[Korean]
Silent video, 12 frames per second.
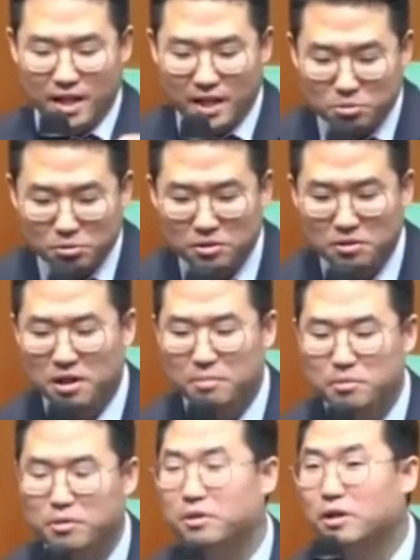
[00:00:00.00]
계속
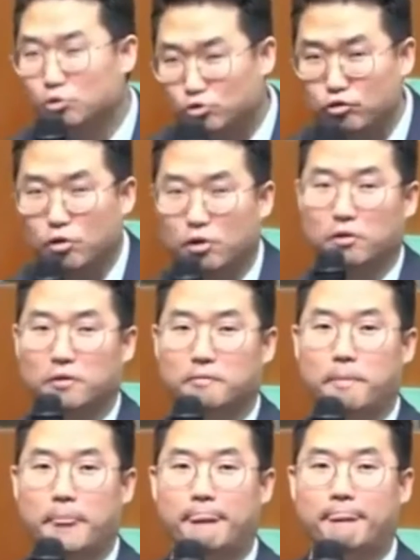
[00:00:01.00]
들어가면 죽어요.
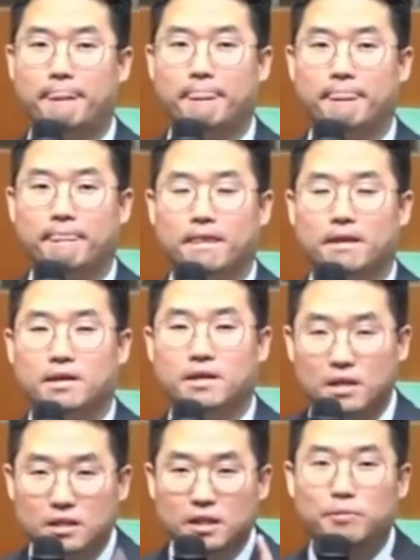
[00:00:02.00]

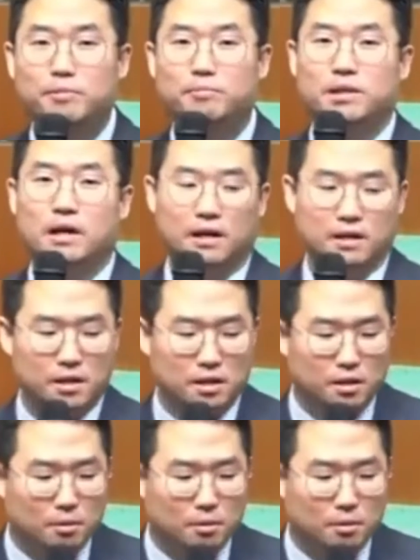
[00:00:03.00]
이게 의미입니다.